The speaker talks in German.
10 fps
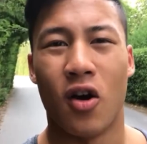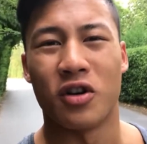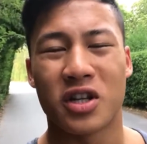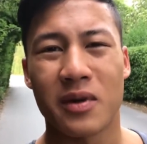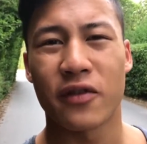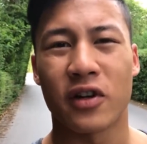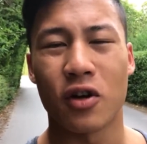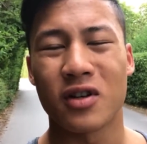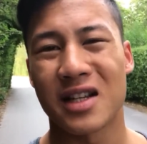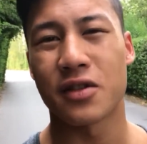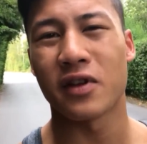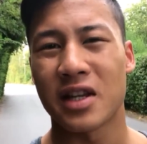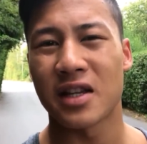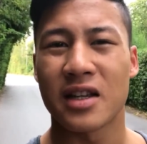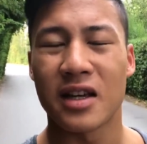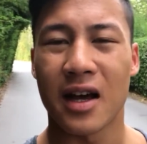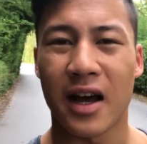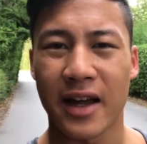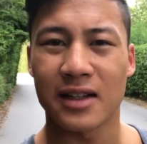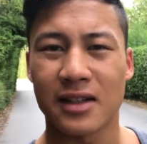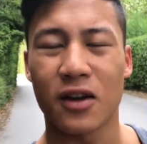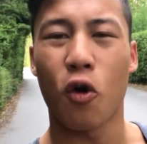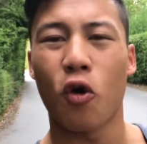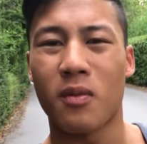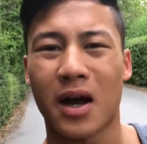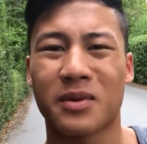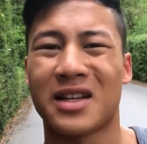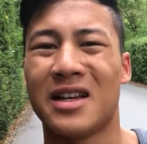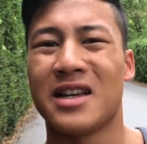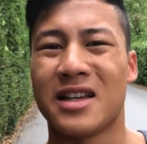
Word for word: Und ich gehe mal davon aus, dass wenn ihr die Handeln oben habt,